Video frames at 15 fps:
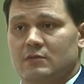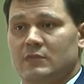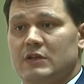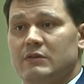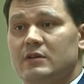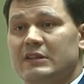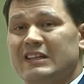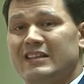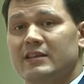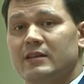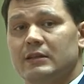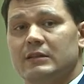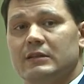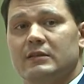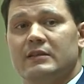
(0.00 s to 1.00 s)
наверное, нет
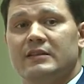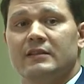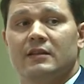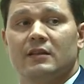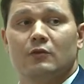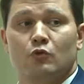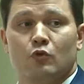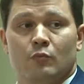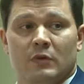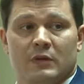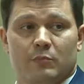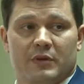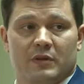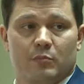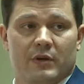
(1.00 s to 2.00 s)
ни на одном
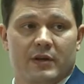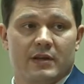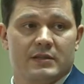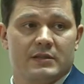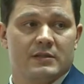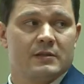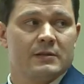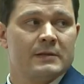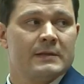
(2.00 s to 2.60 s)
предприятии